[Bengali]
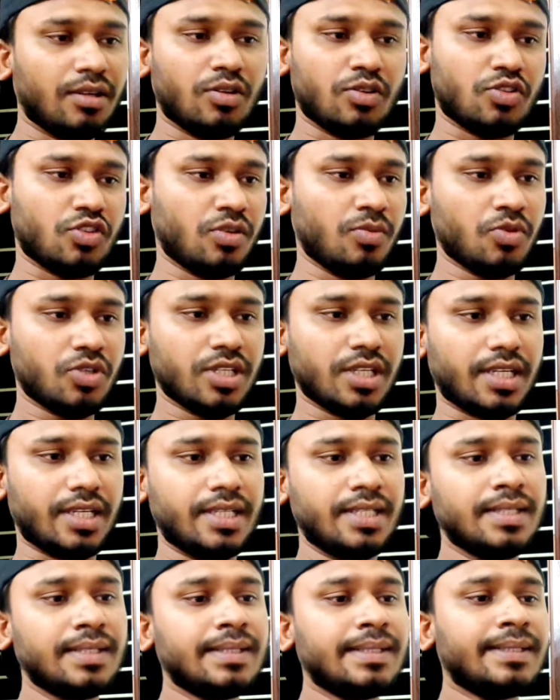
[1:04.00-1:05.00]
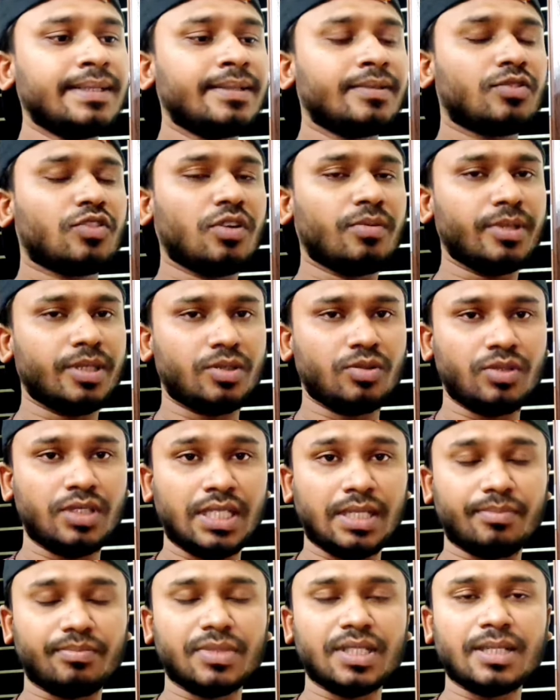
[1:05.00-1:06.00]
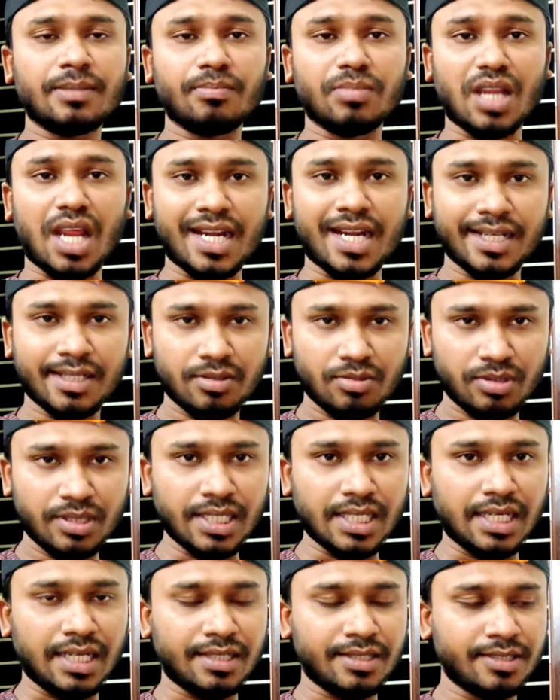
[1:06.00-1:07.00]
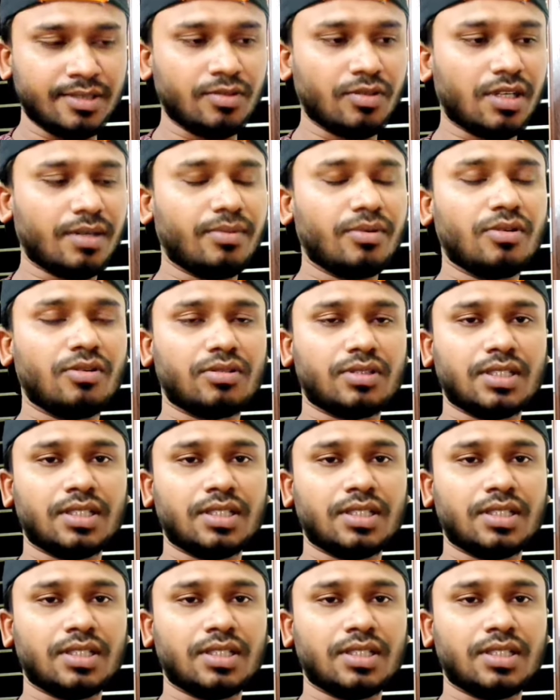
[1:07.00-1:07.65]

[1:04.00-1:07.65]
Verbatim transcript: তাহলে সমস্যা নেই তবে যদি আপনার ব্লাডে যদি অ্যালার্জি ধরা পড়ে